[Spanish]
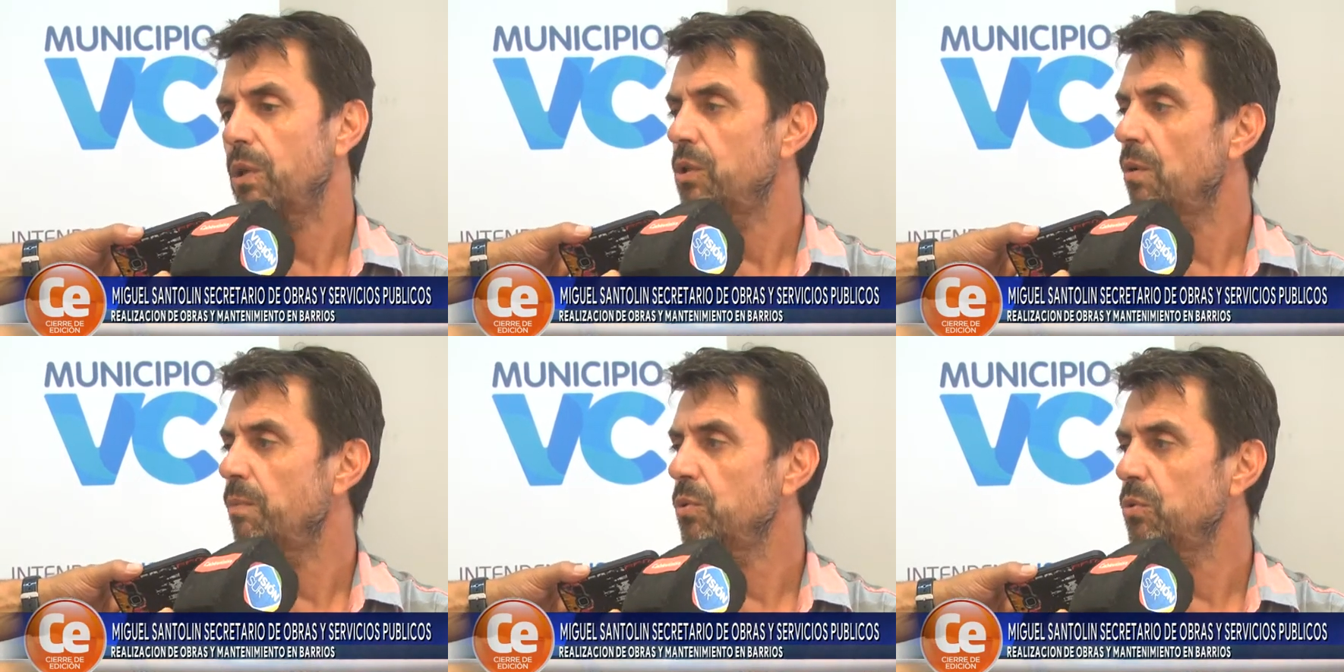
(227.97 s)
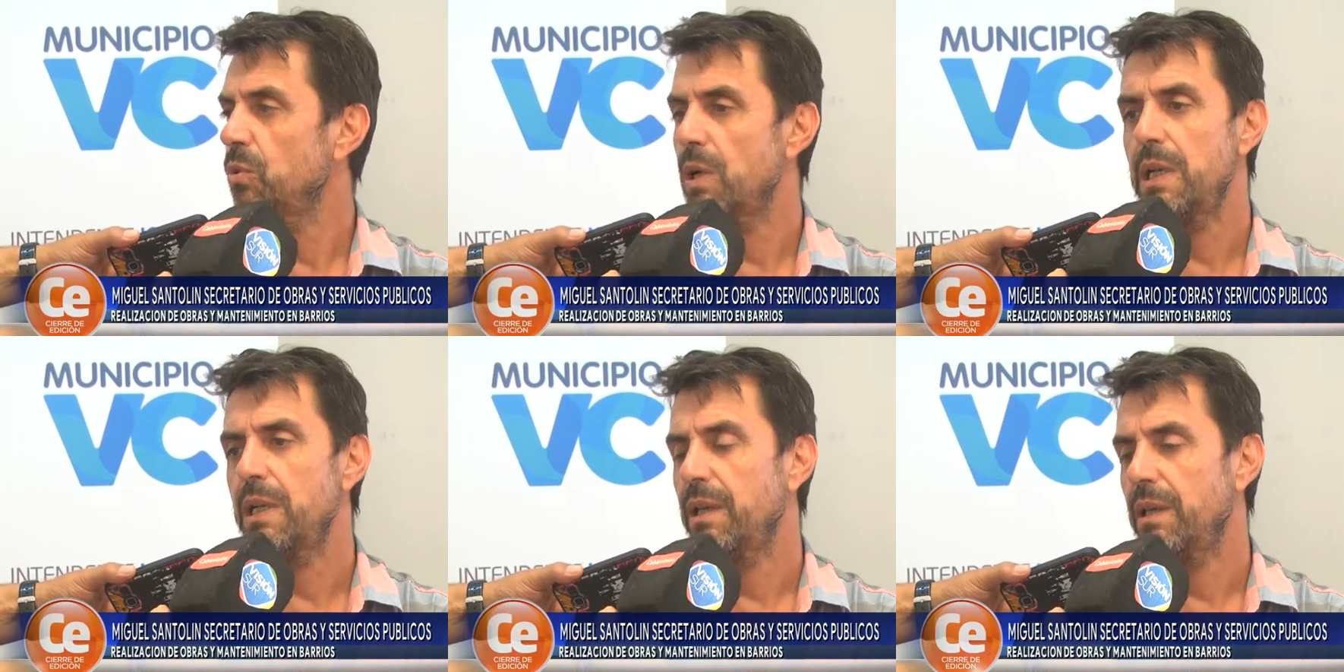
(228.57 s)
cuestión
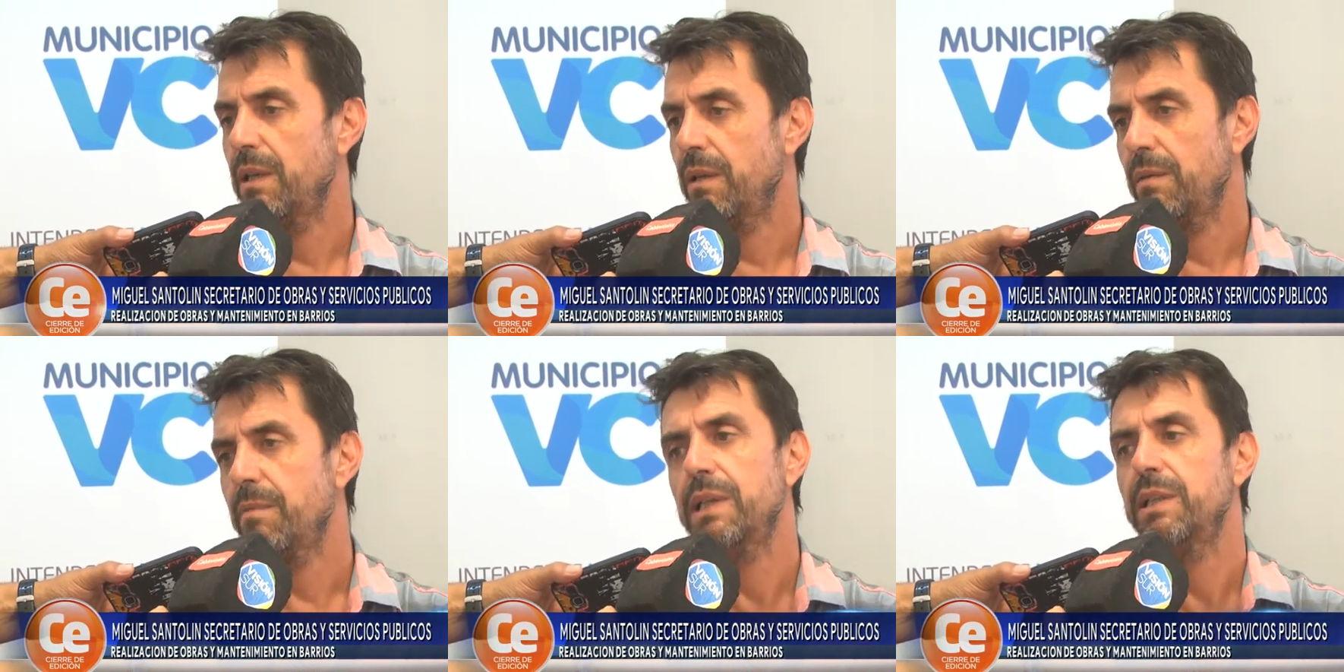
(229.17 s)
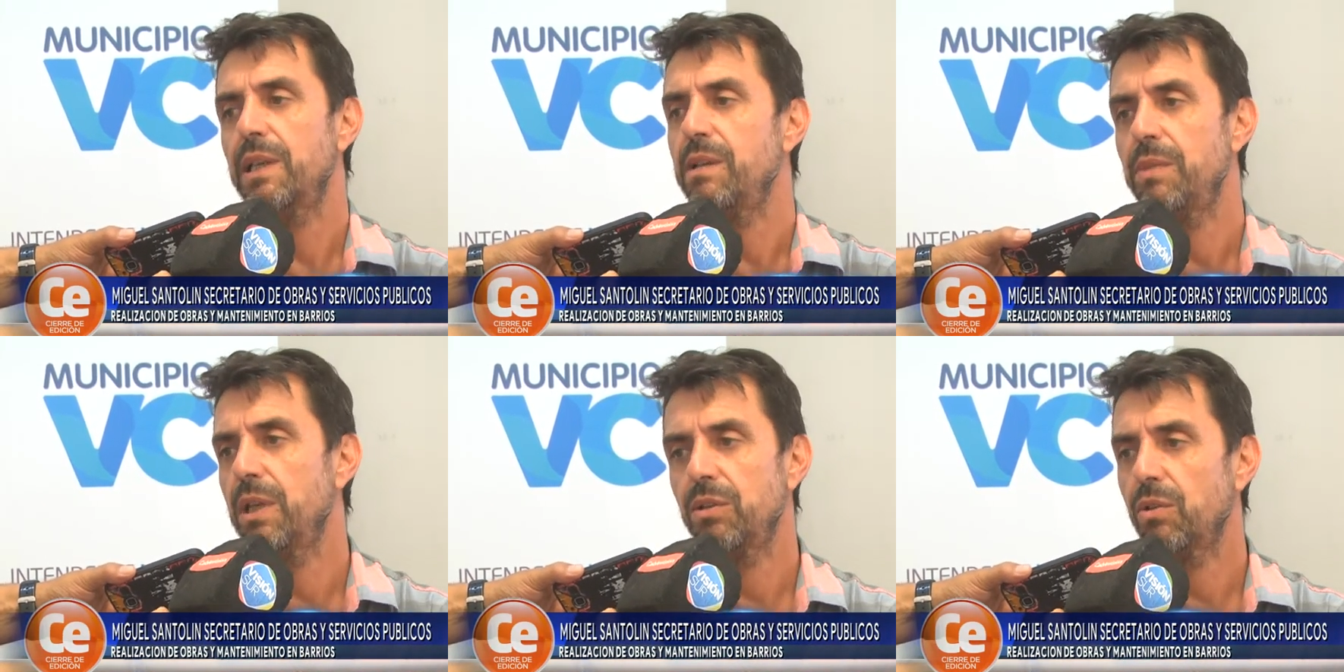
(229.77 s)
puntual de
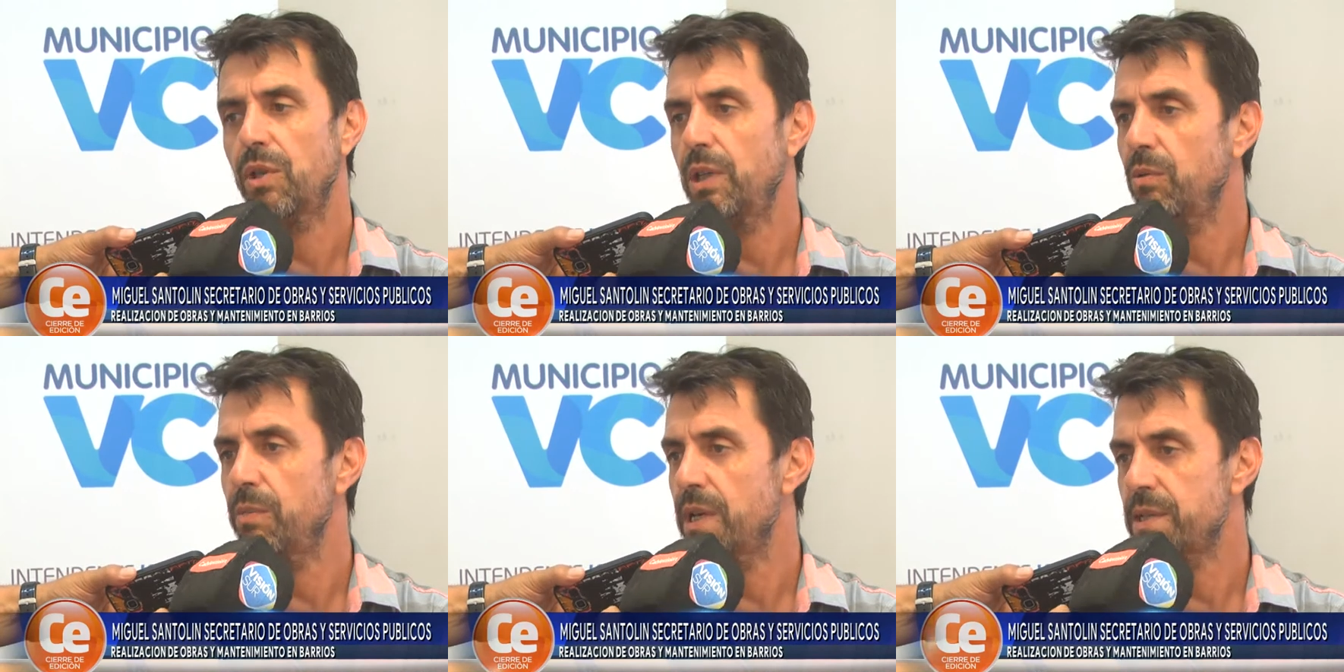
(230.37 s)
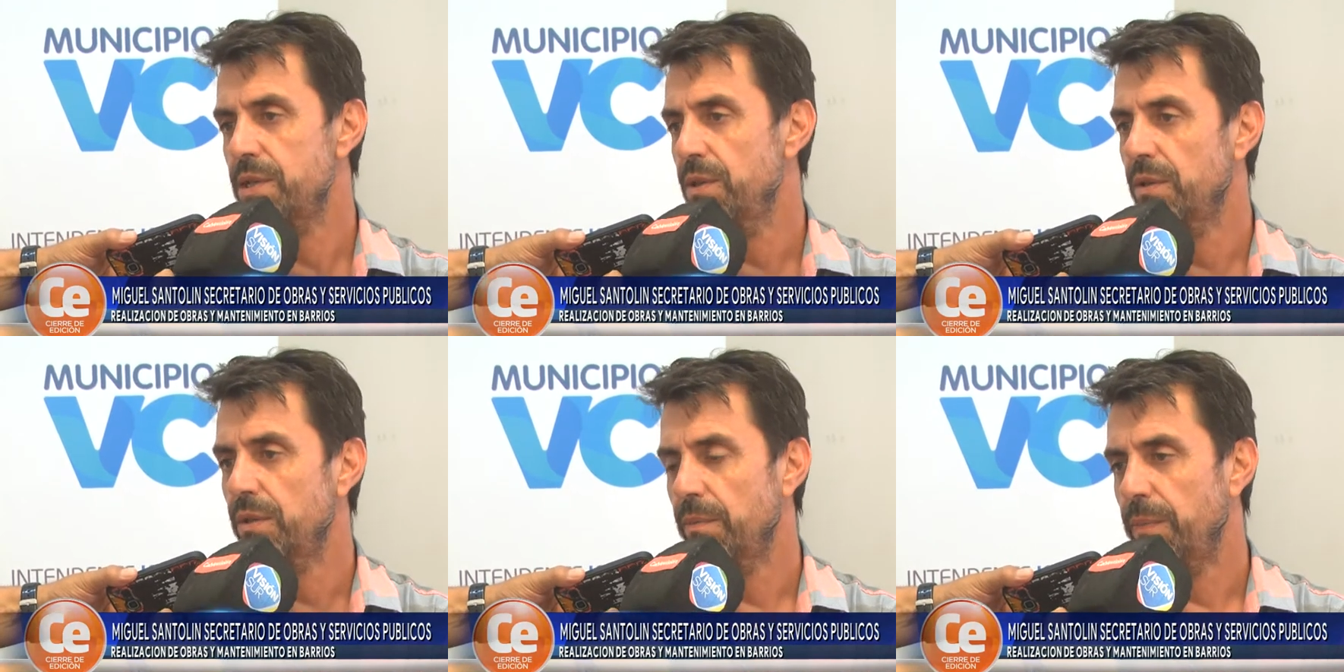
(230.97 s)
mantenimiento de iluminación,